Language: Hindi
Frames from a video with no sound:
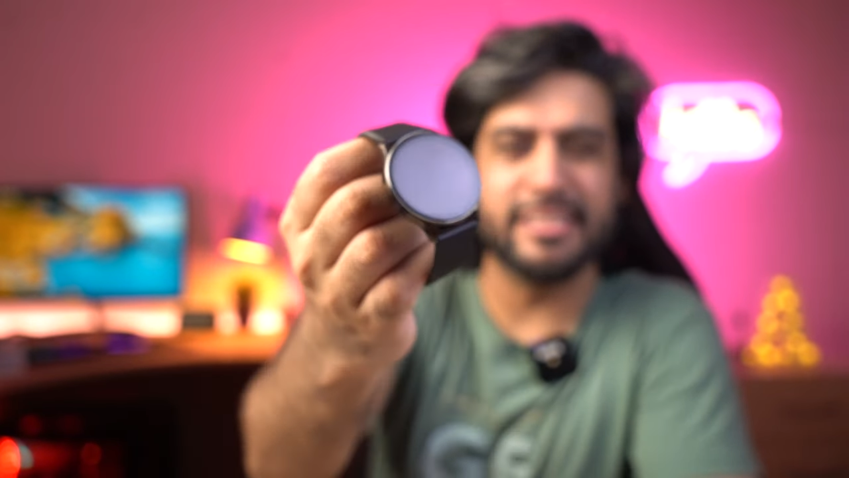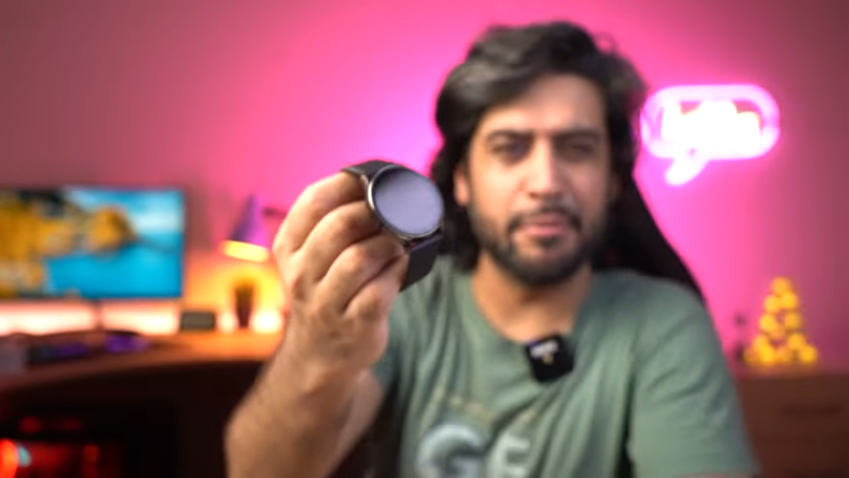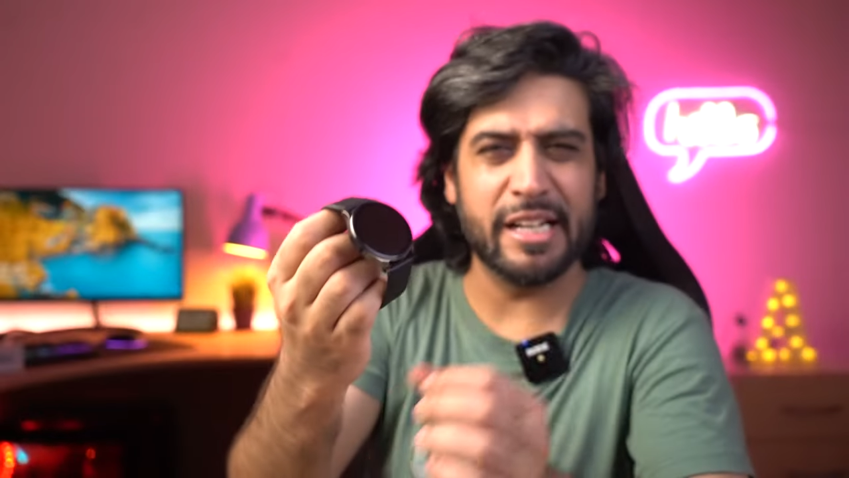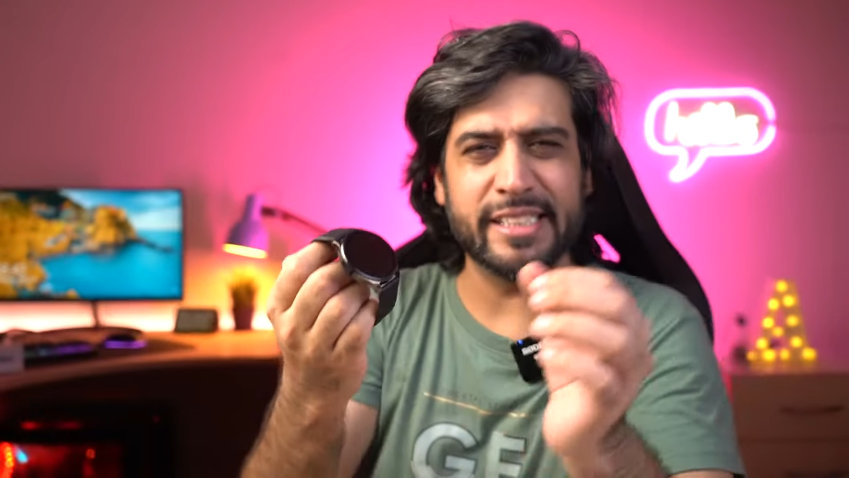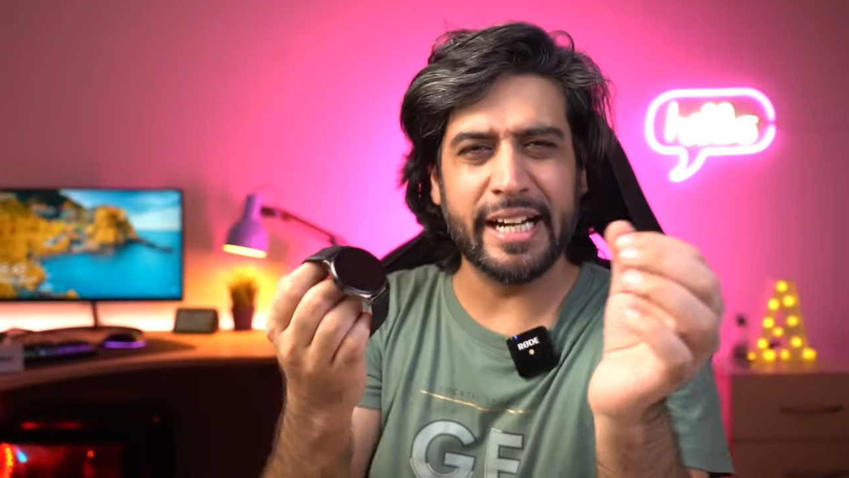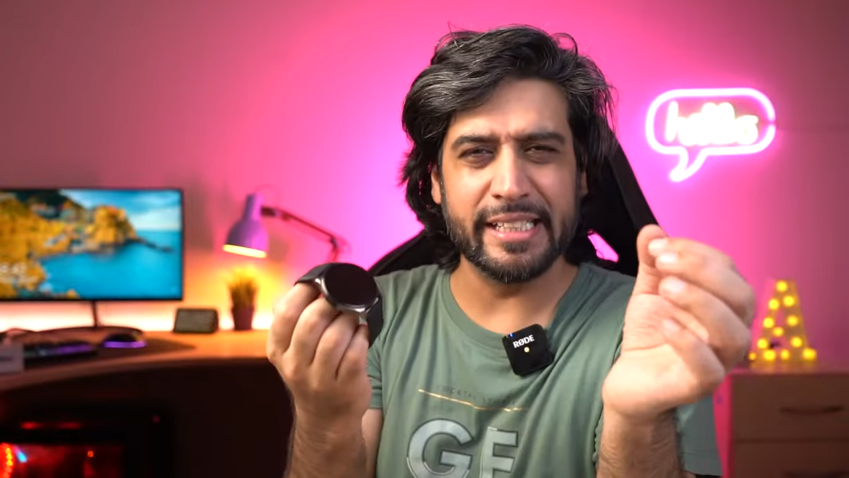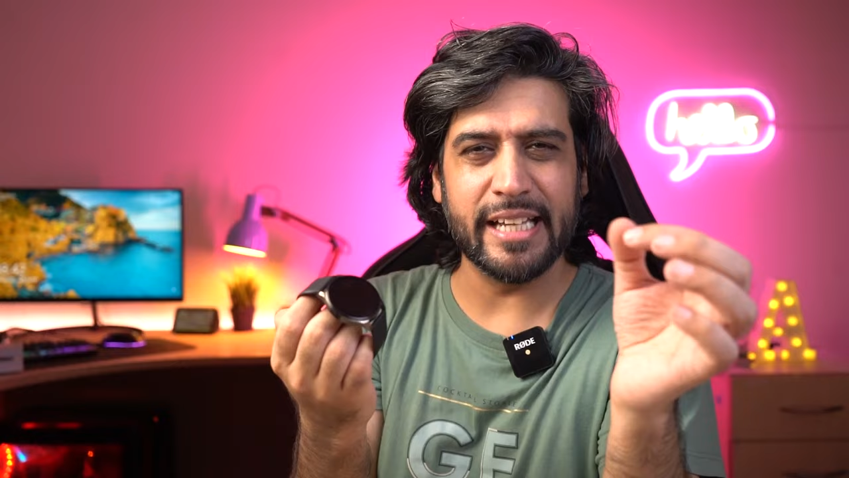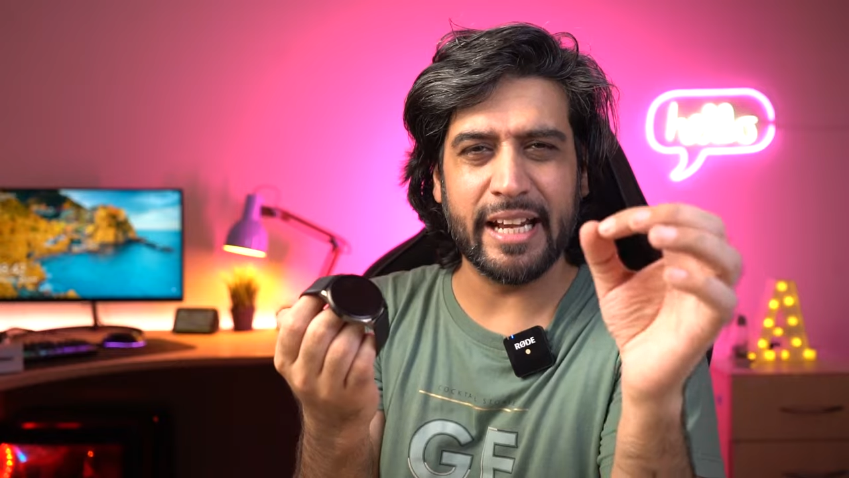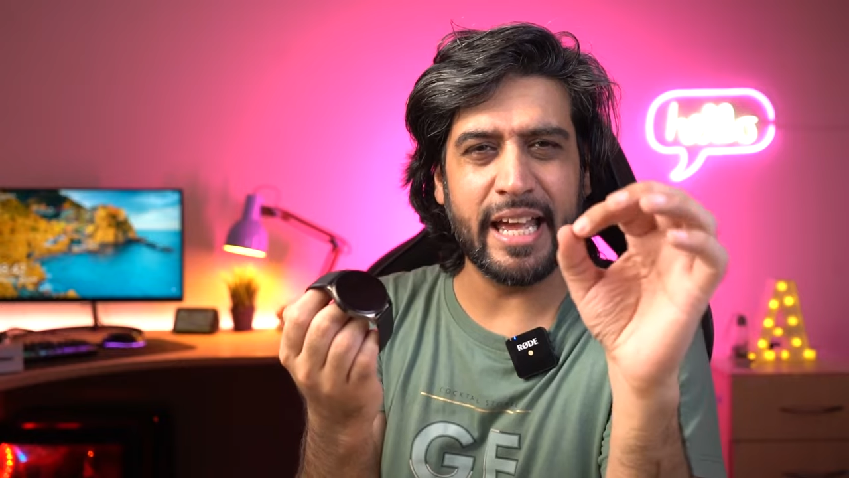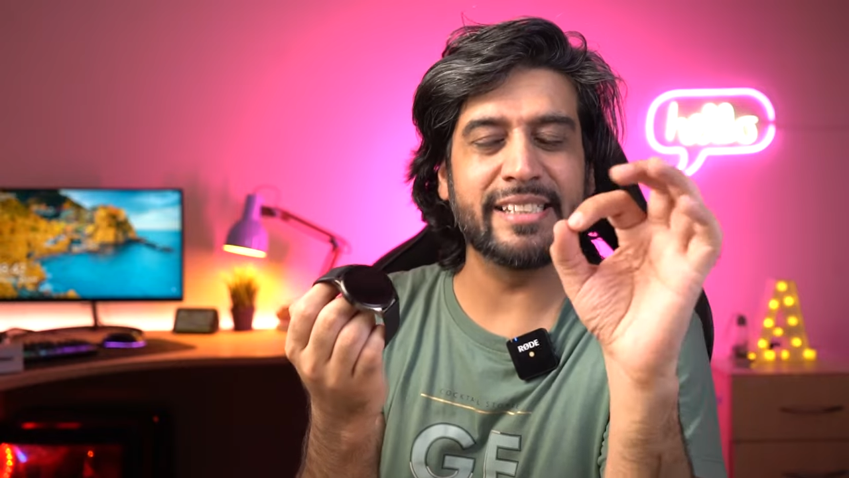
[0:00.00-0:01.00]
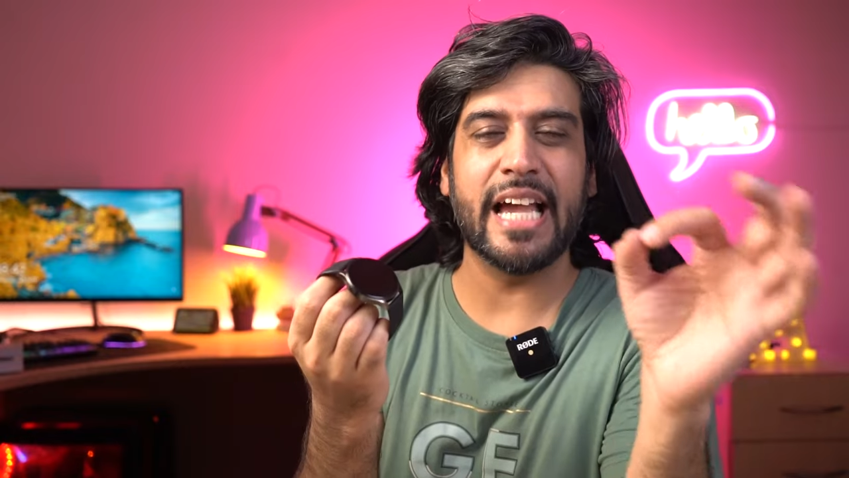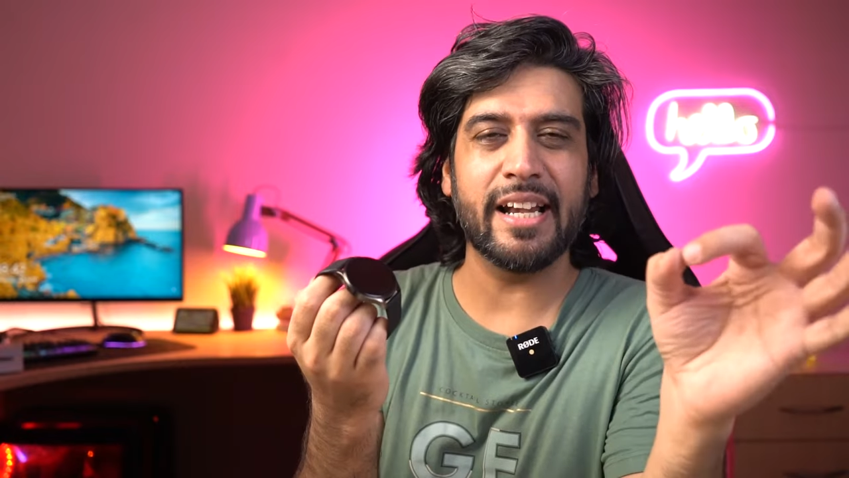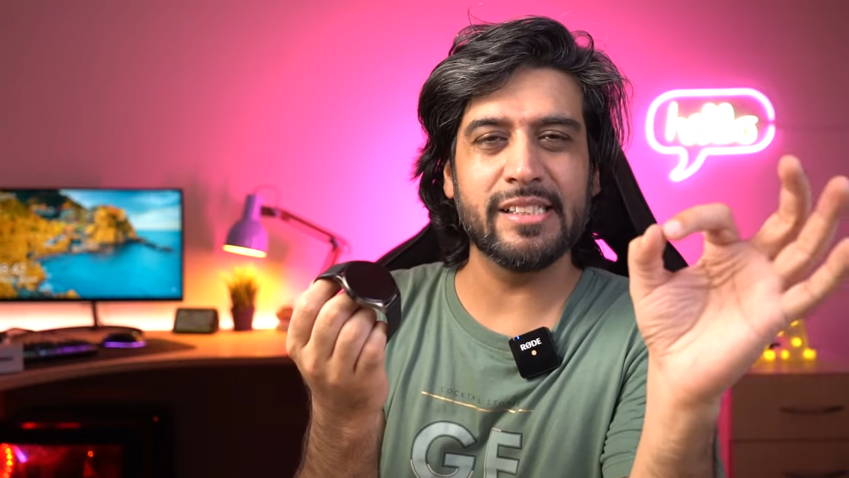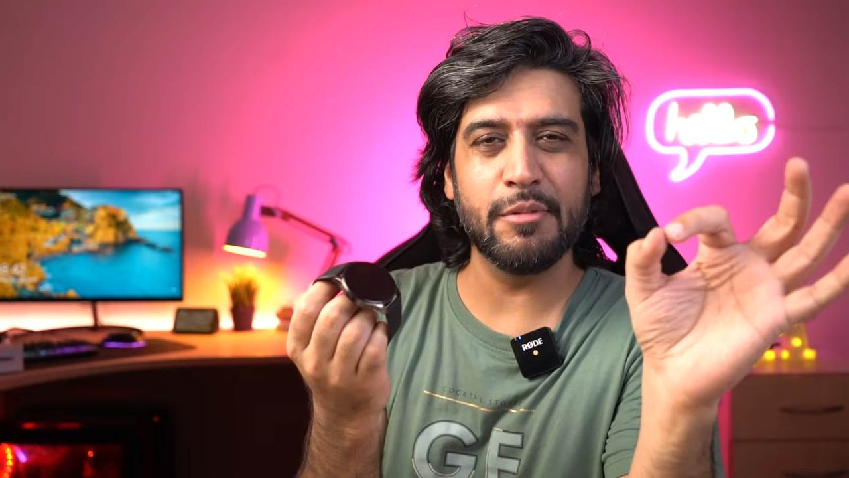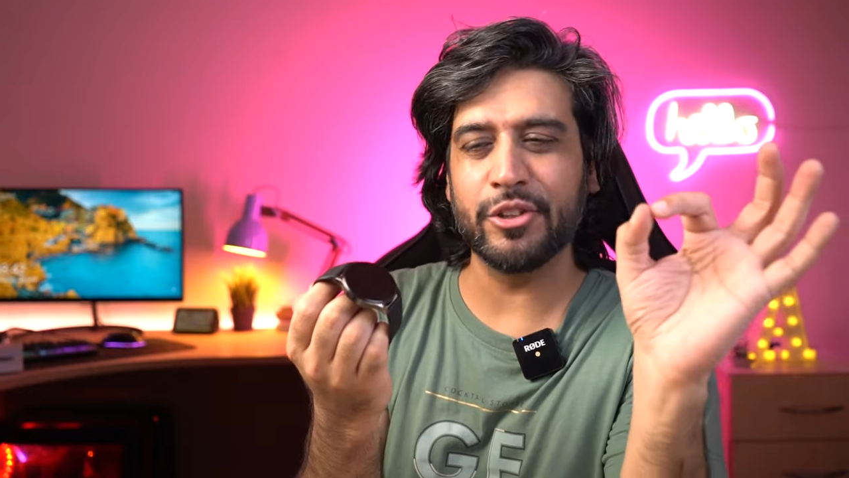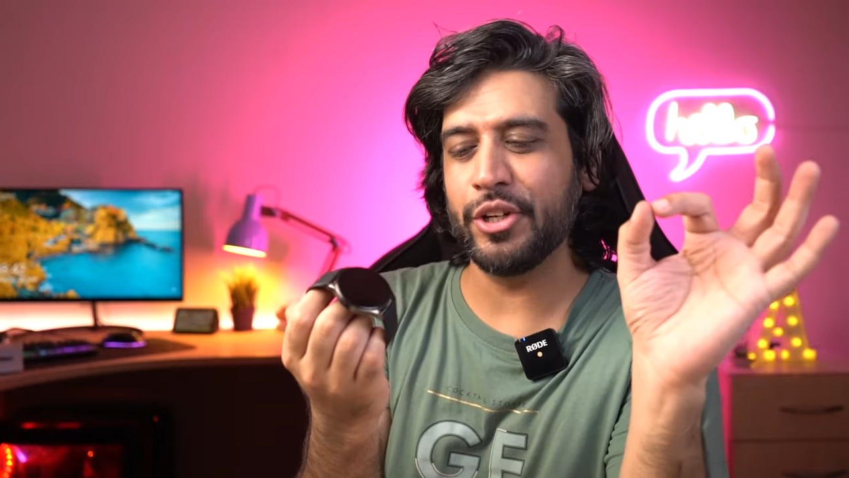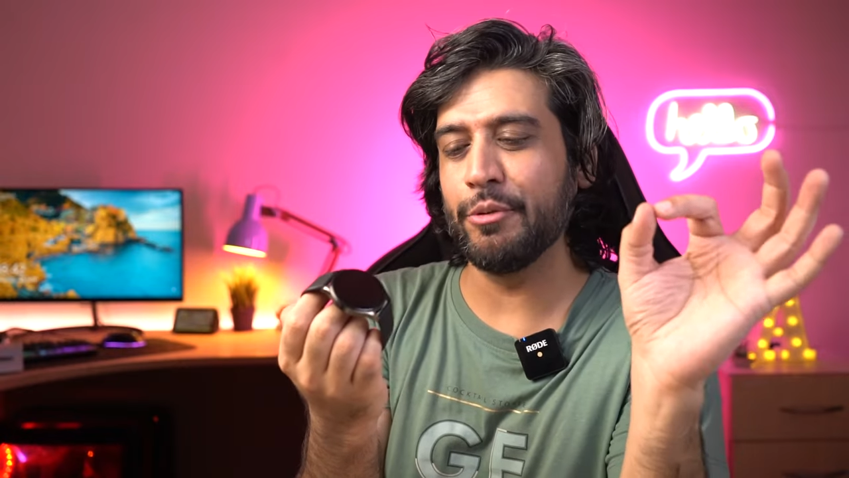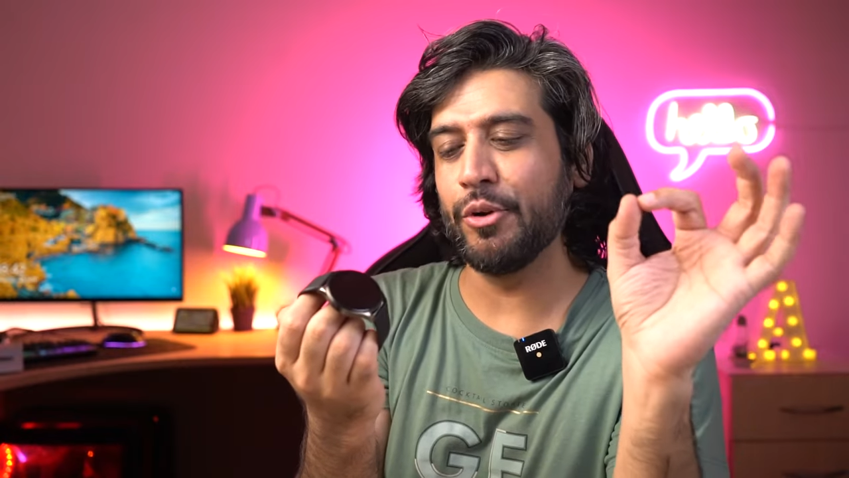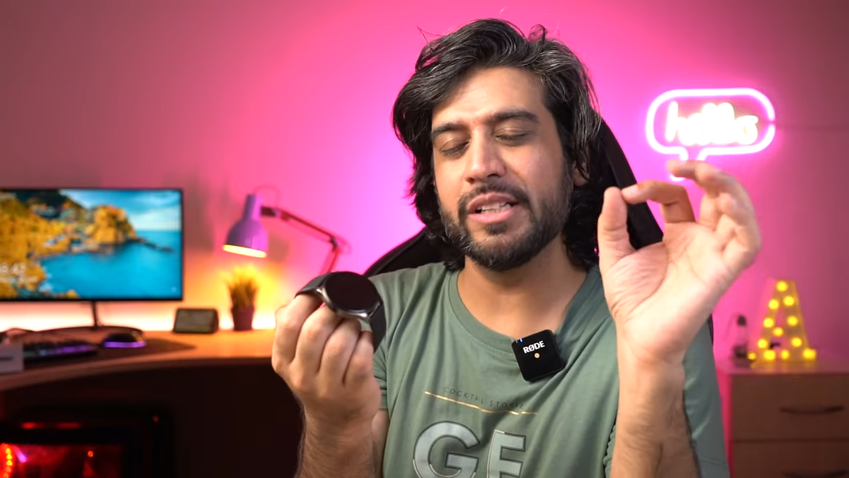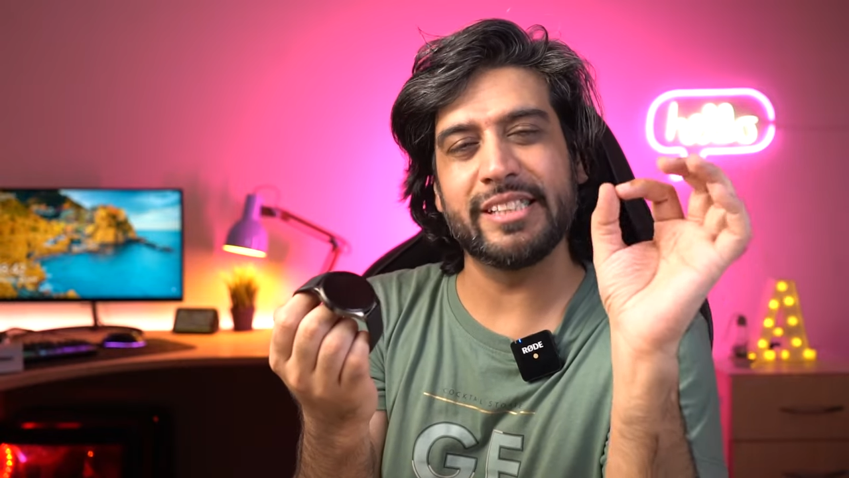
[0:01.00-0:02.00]
सिमिलर सा ही डिजाइन है एक्जैक्टली सिमिलर तो नहीं
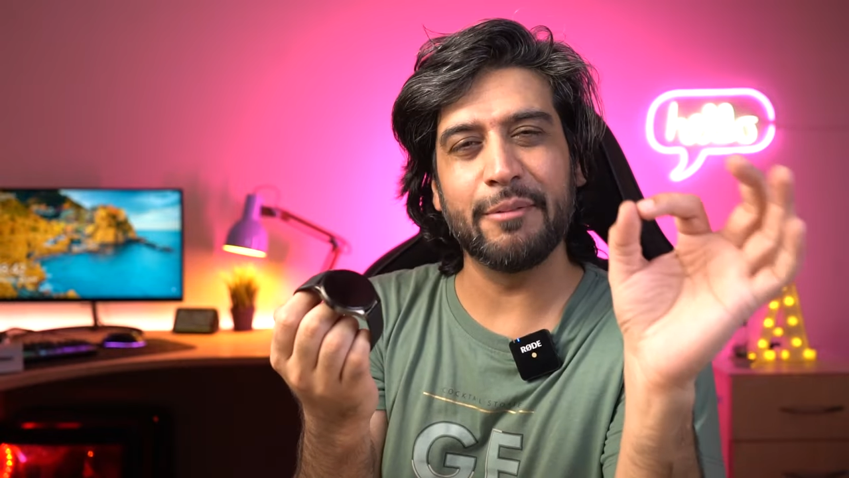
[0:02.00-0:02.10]
बोलूंगा